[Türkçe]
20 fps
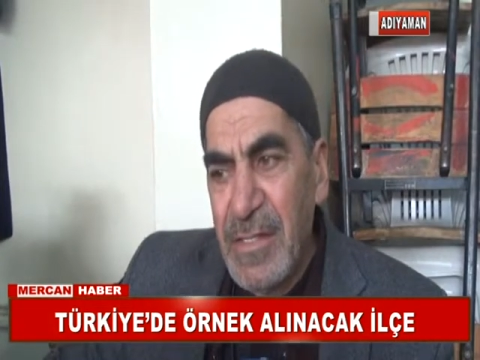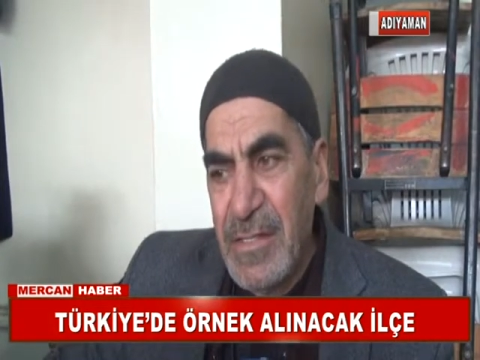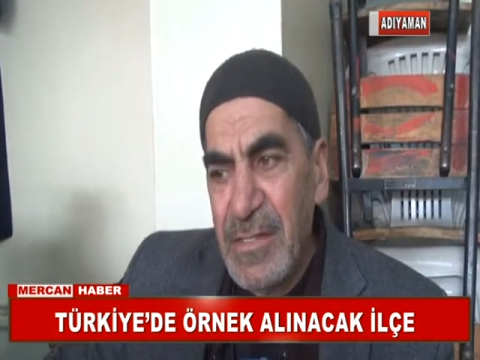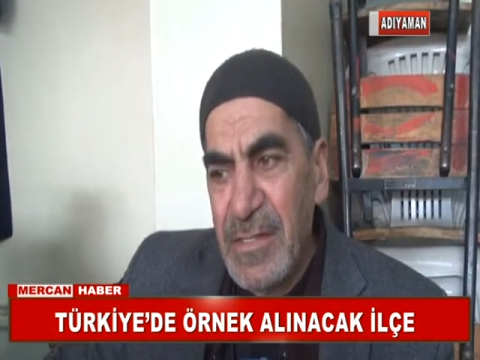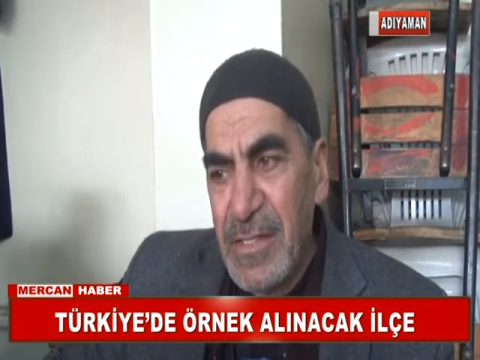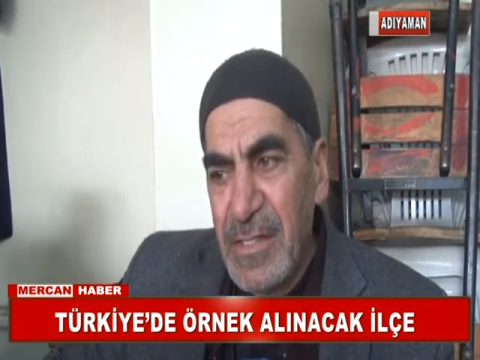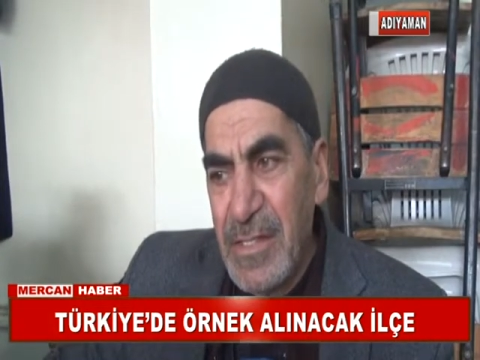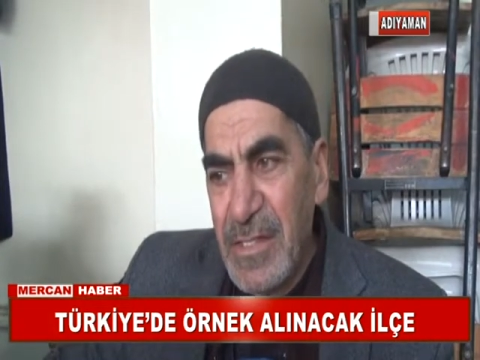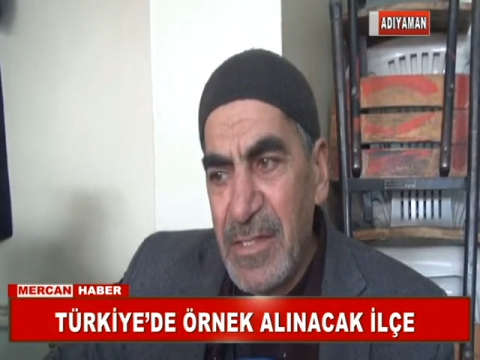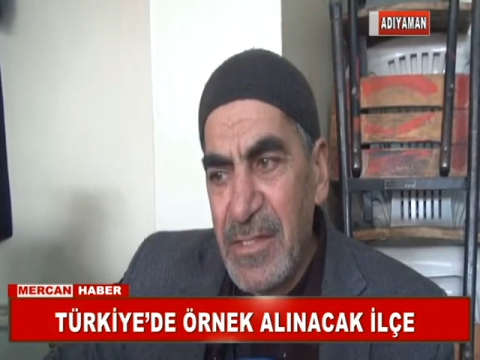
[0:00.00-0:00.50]

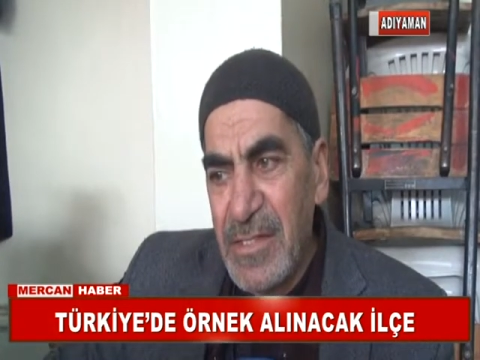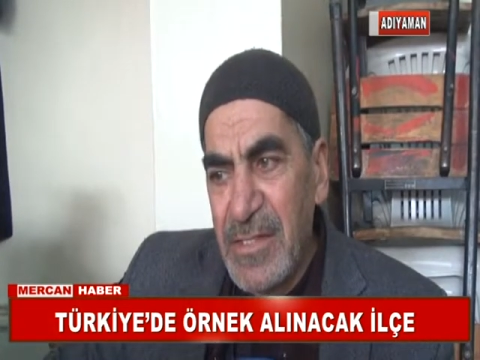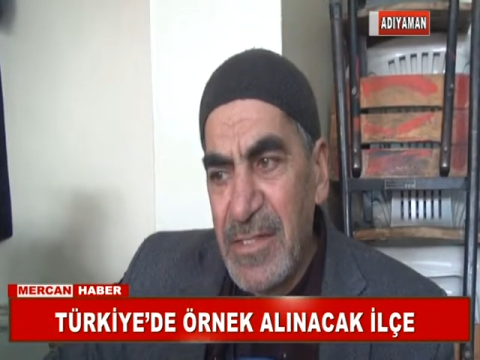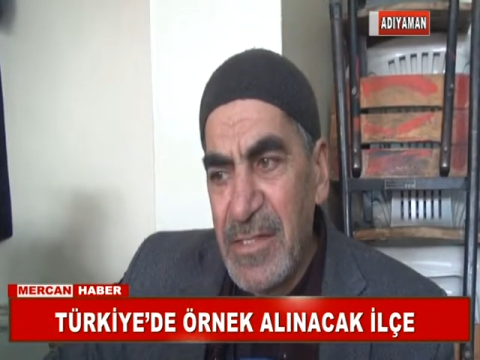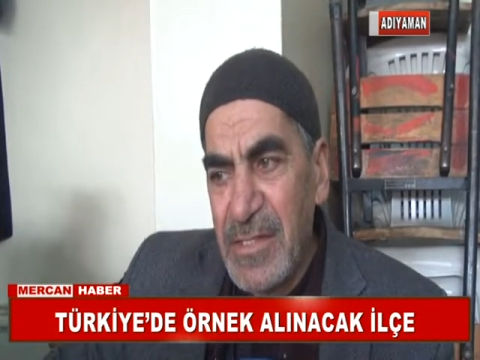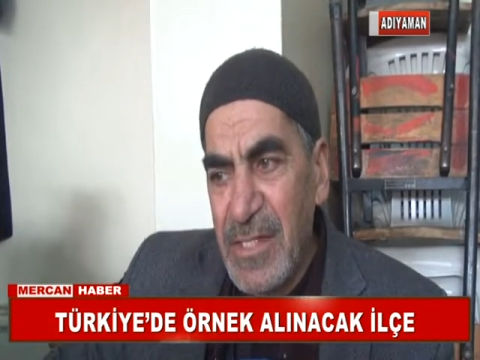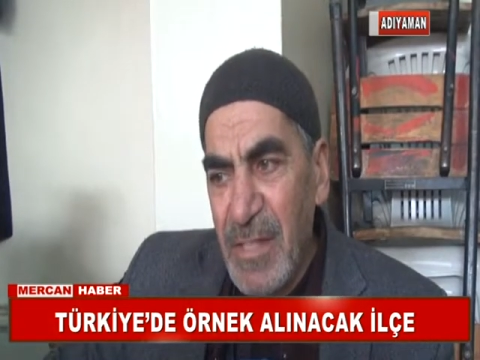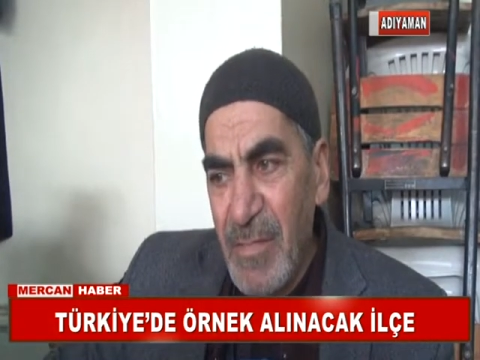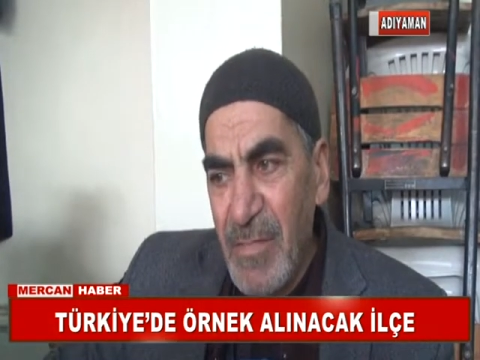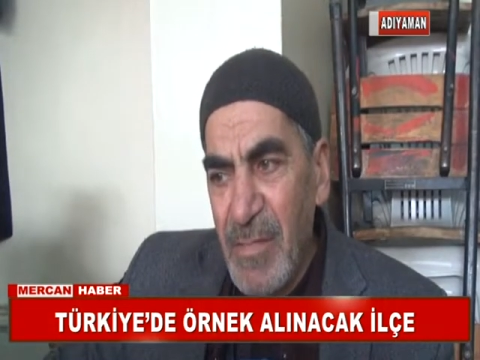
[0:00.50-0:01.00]
Sinir
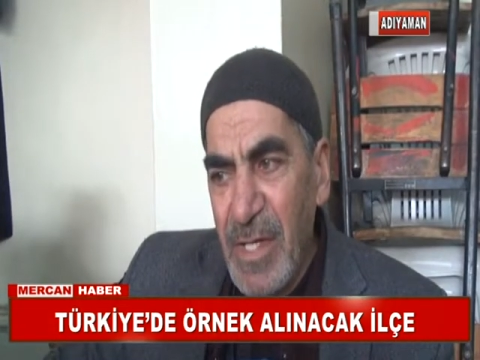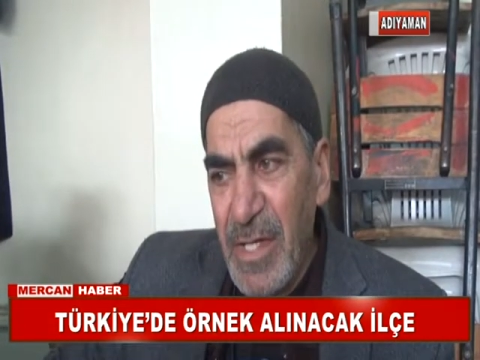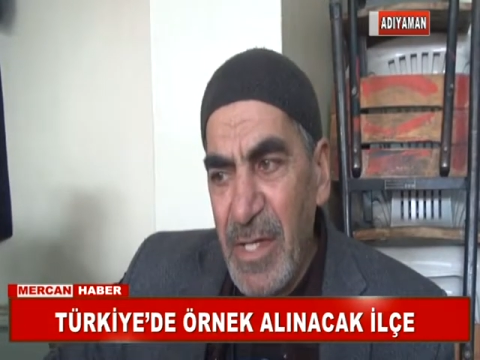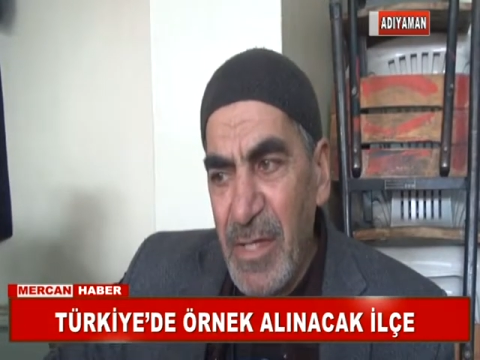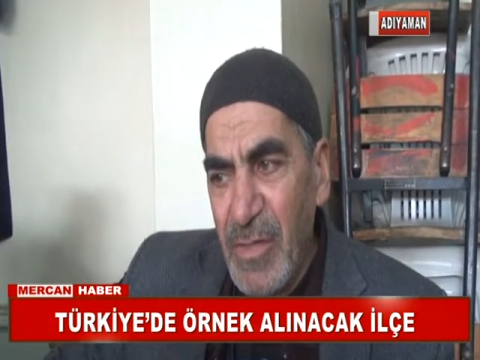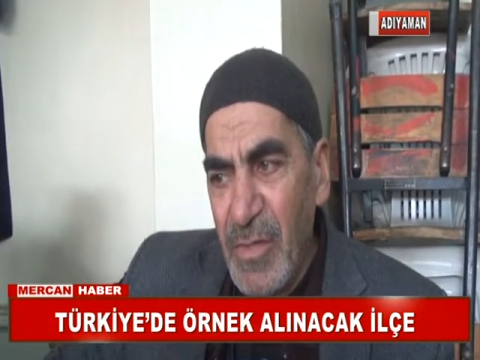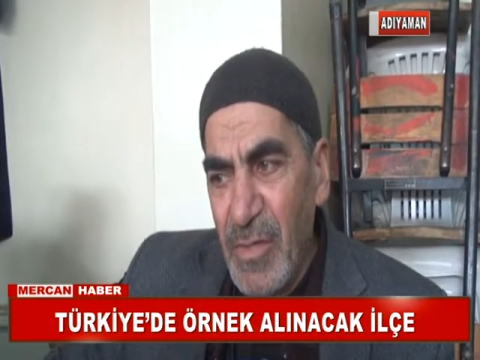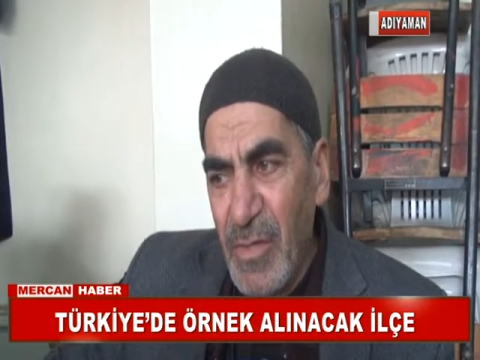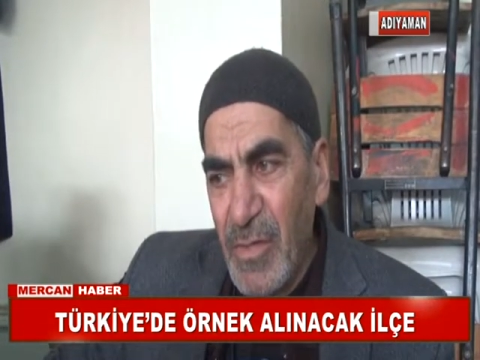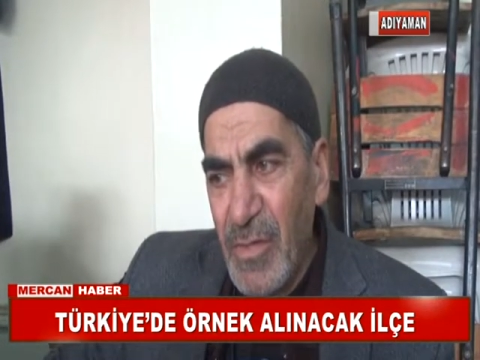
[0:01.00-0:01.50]

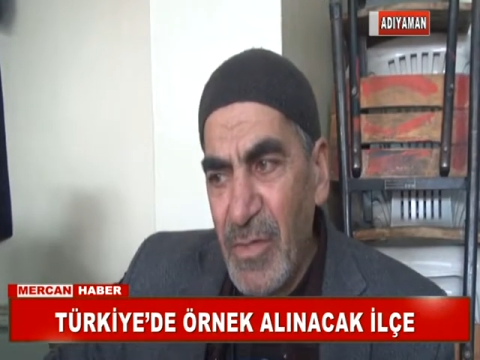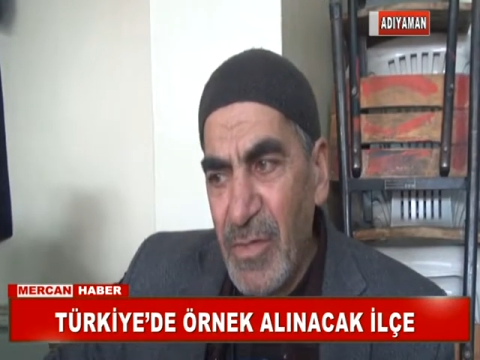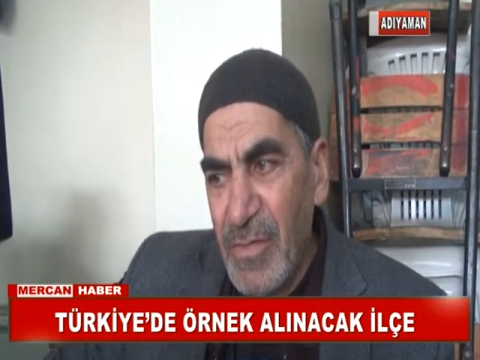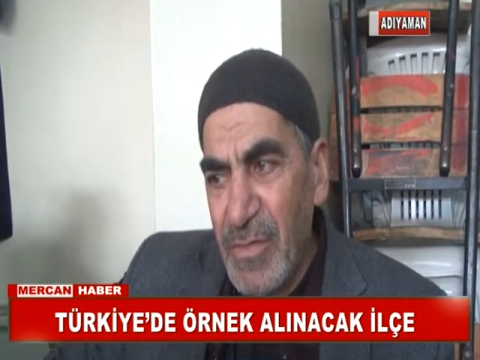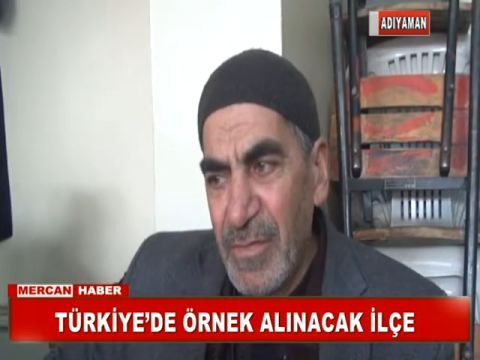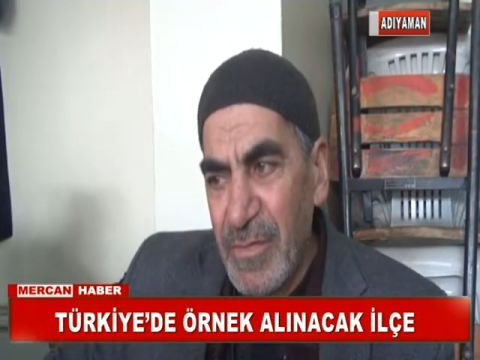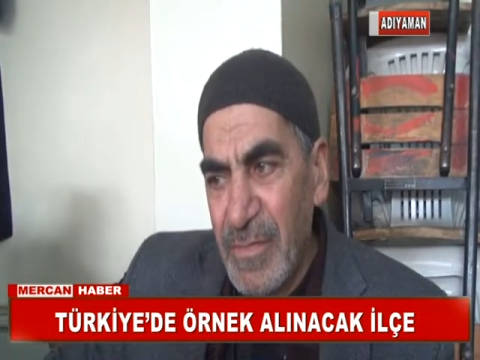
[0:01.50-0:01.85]
sistemleri yok.